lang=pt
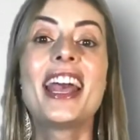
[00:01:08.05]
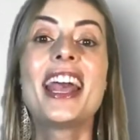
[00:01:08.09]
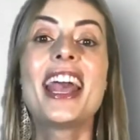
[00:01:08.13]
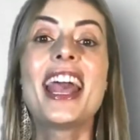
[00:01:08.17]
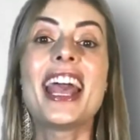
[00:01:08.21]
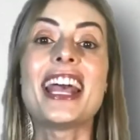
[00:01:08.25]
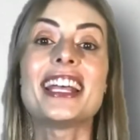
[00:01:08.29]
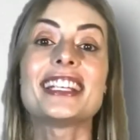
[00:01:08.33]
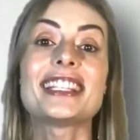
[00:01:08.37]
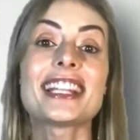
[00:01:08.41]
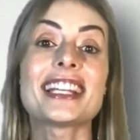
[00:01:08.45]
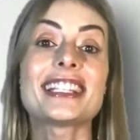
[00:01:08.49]

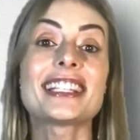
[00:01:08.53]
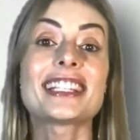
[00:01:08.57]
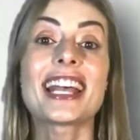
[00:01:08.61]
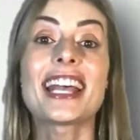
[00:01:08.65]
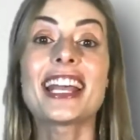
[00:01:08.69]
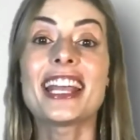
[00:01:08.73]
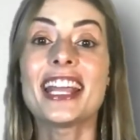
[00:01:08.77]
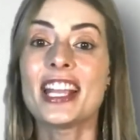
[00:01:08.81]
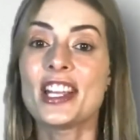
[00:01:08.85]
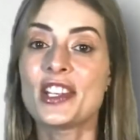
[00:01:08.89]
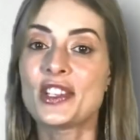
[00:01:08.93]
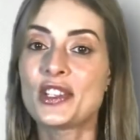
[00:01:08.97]
Estas
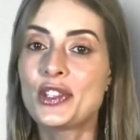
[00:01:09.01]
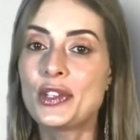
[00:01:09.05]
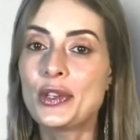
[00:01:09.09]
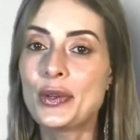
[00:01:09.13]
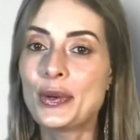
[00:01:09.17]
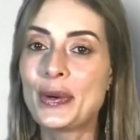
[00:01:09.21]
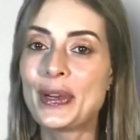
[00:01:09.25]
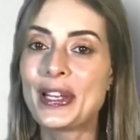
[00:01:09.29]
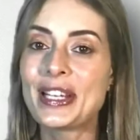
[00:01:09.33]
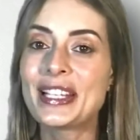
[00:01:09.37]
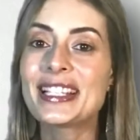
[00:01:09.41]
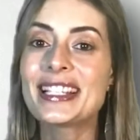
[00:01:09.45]

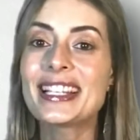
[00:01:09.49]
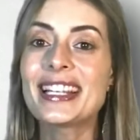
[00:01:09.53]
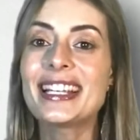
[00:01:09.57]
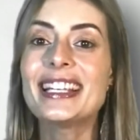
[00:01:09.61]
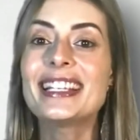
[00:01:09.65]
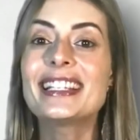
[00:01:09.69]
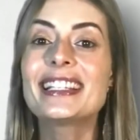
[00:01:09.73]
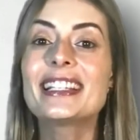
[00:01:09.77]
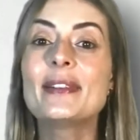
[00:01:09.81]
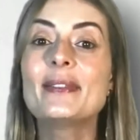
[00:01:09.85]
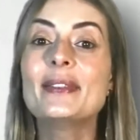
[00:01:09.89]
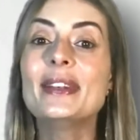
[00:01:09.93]
regiões
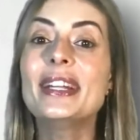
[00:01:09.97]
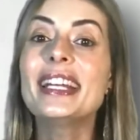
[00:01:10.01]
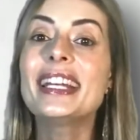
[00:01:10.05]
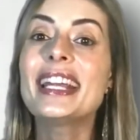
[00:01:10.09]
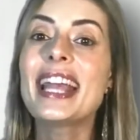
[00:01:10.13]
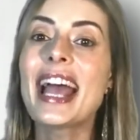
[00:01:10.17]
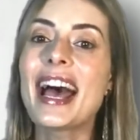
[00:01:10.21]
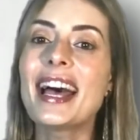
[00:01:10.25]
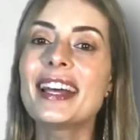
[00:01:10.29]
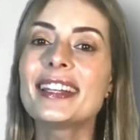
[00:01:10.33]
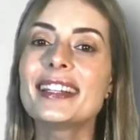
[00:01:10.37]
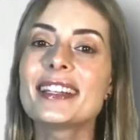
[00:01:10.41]
estão
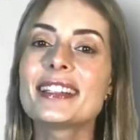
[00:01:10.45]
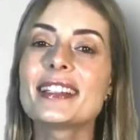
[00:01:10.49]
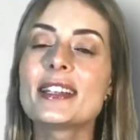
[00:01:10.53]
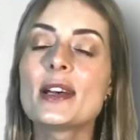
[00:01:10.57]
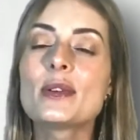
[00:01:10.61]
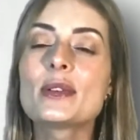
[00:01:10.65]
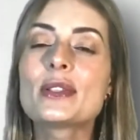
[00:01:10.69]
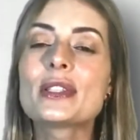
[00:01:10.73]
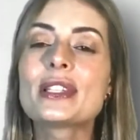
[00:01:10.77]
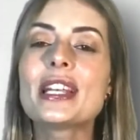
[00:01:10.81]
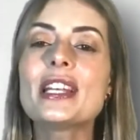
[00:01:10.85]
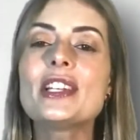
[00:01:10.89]
ligadas ao
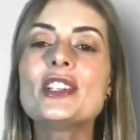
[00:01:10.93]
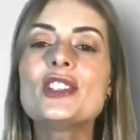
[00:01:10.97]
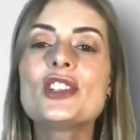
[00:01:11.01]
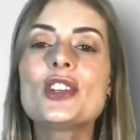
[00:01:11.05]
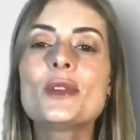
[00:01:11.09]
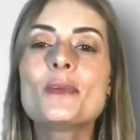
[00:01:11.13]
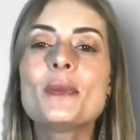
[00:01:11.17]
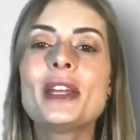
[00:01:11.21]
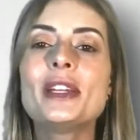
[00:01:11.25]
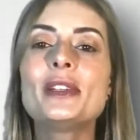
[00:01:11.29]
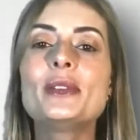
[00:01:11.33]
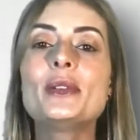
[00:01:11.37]

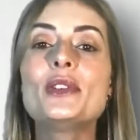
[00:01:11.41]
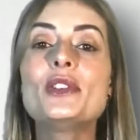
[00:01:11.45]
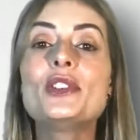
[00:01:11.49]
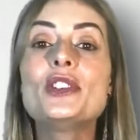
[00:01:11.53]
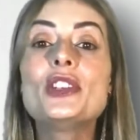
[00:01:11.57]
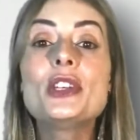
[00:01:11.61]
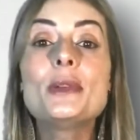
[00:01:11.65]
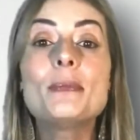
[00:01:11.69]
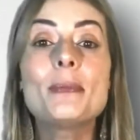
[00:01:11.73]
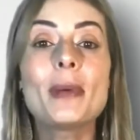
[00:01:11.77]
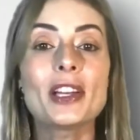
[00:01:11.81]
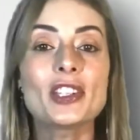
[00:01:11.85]
sentimento de
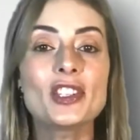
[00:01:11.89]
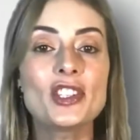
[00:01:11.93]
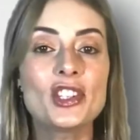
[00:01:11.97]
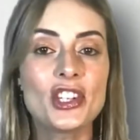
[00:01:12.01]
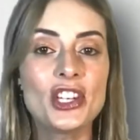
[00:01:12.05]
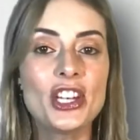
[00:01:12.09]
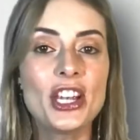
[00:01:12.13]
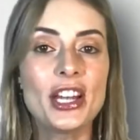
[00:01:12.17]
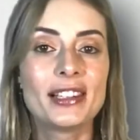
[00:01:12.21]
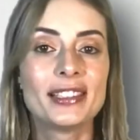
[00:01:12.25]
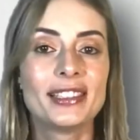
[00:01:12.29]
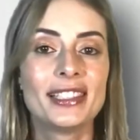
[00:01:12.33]

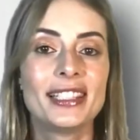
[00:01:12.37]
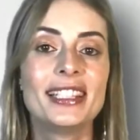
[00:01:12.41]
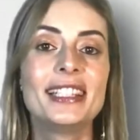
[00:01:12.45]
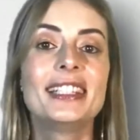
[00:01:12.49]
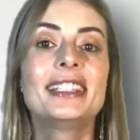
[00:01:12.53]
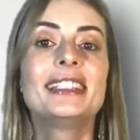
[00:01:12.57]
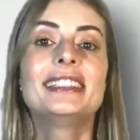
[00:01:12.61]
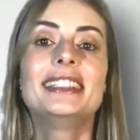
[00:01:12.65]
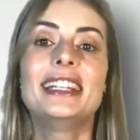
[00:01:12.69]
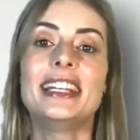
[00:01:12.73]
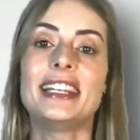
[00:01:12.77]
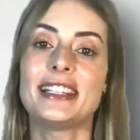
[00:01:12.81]
empatia.
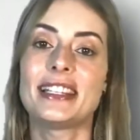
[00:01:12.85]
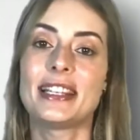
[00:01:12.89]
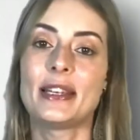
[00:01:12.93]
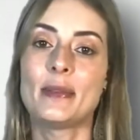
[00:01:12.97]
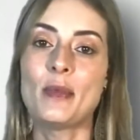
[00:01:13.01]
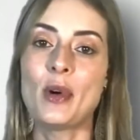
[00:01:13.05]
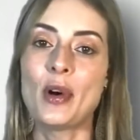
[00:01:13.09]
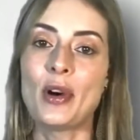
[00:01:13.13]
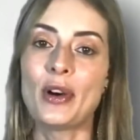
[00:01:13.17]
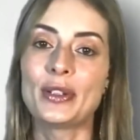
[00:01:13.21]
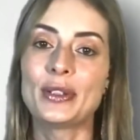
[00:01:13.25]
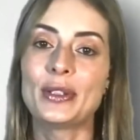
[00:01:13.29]
Desse
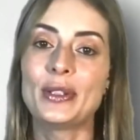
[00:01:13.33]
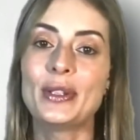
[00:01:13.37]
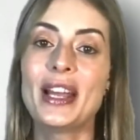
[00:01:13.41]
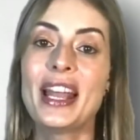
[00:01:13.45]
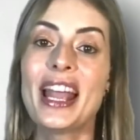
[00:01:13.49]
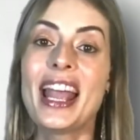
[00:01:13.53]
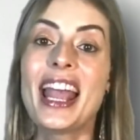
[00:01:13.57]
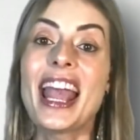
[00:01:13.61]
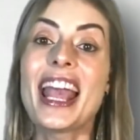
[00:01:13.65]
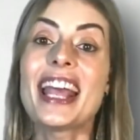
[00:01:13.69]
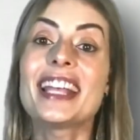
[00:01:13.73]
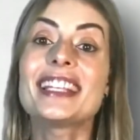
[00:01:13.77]
modo,
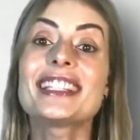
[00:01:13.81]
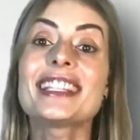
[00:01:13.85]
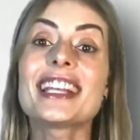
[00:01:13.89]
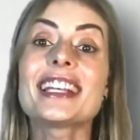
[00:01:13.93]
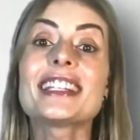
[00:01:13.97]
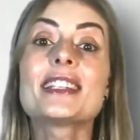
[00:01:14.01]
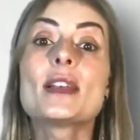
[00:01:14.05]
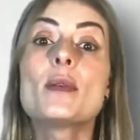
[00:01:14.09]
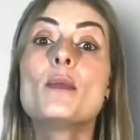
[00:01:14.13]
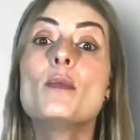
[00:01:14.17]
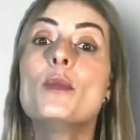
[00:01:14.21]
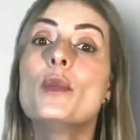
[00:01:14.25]

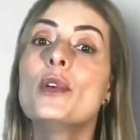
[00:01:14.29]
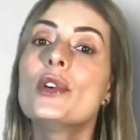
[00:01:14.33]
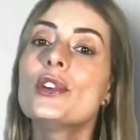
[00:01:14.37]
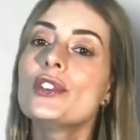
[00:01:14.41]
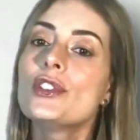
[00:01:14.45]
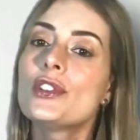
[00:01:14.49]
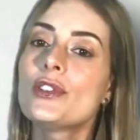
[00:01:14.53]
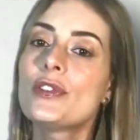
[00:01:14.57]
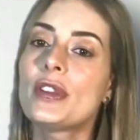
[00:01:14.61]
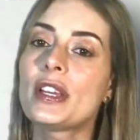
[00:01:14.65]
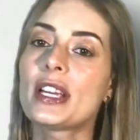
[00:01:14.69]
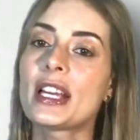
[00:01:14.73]
estas
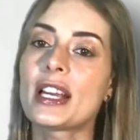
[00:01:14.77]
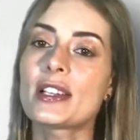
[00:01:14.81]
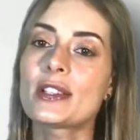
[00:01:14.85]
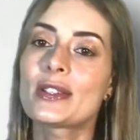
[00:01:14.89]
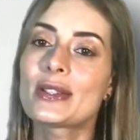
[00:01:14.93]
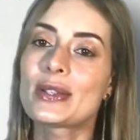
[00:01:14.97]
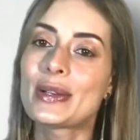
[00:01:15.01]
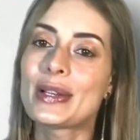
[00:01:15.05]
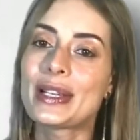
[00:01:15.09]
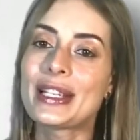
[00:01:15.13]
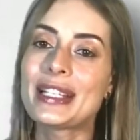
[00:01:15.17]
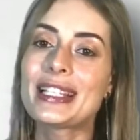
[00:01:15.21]

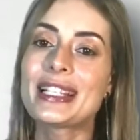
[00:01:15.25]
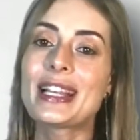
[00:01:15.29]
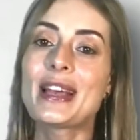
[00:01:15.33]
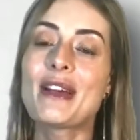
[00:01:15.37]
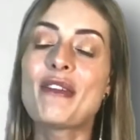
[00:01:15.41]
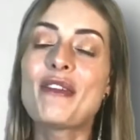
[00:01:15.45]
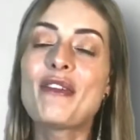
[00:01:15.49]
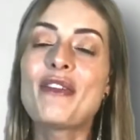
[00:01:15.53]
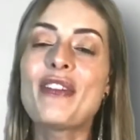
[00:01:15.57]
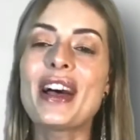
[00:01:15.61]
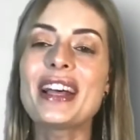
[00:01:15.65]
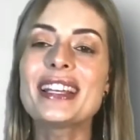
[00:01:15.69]
modificações
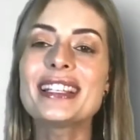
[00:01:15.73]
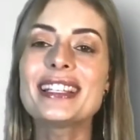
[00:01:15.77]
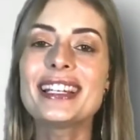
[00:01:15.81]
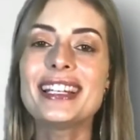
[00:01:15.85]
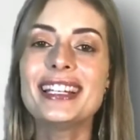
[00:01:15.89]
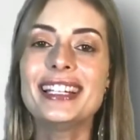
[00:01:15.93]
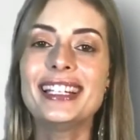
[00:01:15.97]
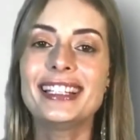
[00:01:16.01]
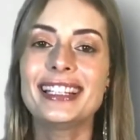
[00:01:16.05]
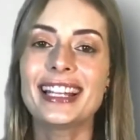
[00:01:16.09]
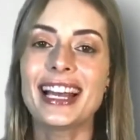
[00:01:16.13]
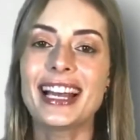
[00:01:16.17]

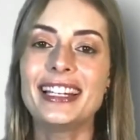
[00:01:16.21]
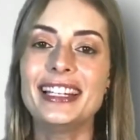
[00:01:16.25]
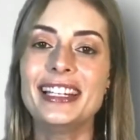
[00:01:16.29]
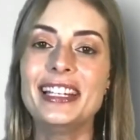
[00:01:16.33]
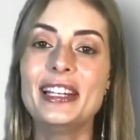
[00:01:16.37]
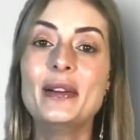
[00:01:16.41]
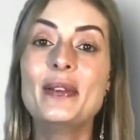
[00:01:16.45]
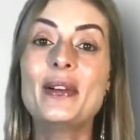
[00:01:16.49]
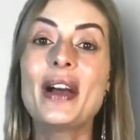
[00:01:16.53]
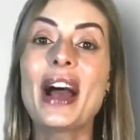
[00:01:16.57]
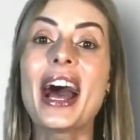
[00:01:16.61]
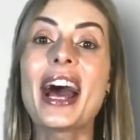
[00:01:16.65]

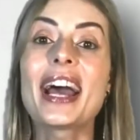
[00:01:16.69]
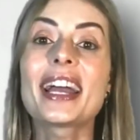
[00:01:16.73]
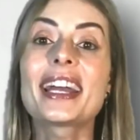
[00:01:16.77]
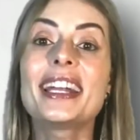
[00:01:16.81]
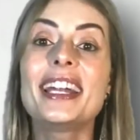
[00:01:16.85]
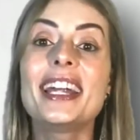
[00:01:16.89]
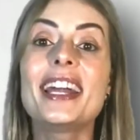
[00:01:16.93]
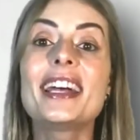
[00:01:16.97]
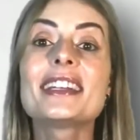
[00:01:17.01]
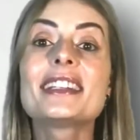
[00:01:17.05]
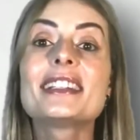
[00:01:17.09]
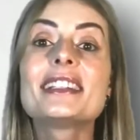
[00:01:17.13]
facilitariam a
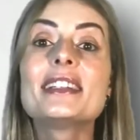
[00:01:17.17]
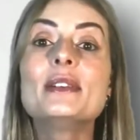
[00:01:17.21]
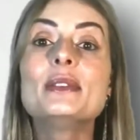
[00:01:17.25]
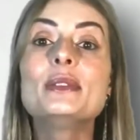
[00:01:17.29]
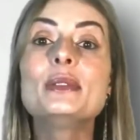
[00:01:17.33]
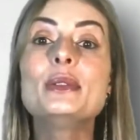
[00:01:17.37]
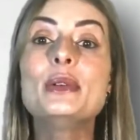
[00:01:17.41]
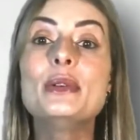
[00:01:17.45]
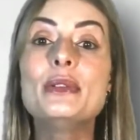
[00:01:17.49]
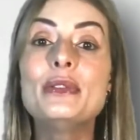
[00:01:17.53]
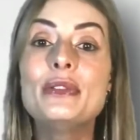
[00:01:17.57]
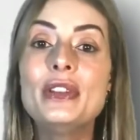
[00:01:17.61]
criação
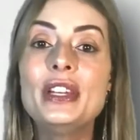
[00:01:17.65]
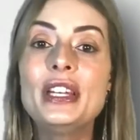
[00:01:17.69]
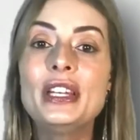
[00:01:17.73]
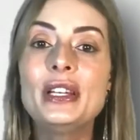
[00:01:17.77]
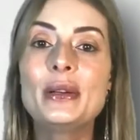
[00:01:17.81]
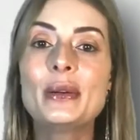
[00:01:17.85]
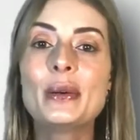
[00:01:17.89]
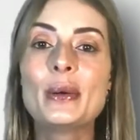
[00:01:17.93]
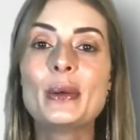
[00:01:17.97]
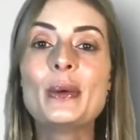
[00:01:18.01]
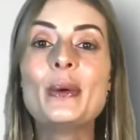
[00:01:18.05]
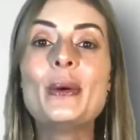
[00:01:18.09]
do
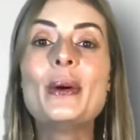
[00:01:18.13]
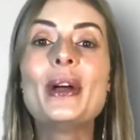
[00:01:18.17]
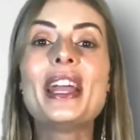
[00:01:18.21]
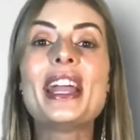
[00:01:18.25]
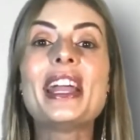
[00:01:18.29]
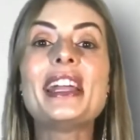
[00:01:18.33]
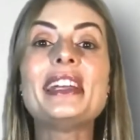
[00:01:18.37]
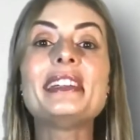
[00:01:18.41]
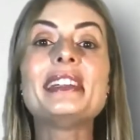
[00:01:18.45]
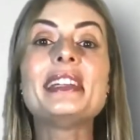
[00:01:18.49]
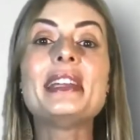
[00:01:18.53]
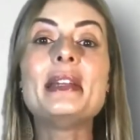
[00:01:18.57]
vínculo
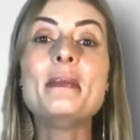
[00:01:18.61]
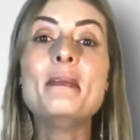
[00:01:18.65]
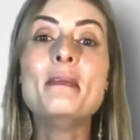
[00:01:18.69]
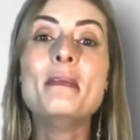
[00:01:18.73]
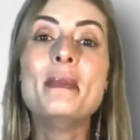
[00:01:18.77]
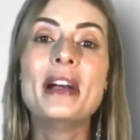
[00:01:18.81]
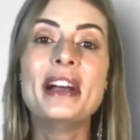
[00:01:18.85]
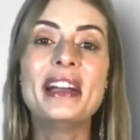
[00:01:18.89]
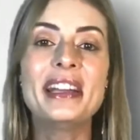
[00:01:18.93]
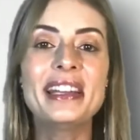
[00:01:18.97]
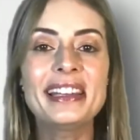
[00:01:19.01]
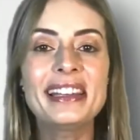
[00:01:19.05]
entre
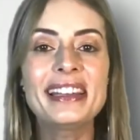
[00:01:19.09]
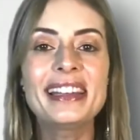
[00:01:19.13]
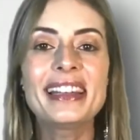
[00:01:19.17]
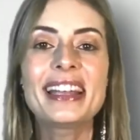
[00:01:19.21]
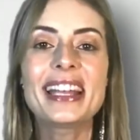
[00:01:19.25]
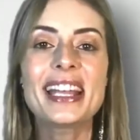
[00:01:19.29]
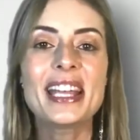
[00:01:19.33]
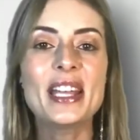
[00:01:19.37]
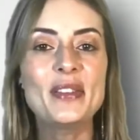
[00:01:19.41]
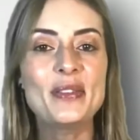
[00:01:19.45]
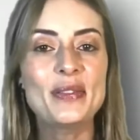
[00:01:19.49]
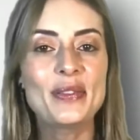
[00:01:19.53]
mãe
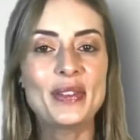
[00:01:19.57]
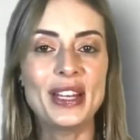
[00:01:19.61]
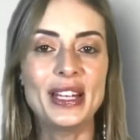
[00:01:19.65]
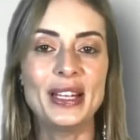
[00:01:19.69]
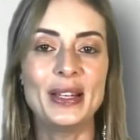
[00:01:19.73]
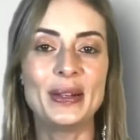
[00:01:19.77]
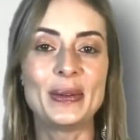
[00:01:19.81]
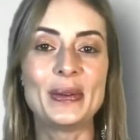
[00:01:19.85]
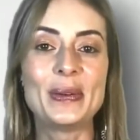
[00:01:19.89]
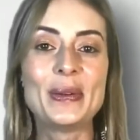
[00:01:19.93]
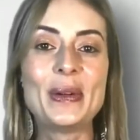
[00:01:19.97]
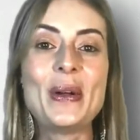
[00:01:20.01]
e
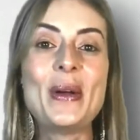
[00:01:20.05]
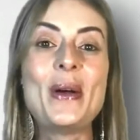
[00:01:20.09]
filho.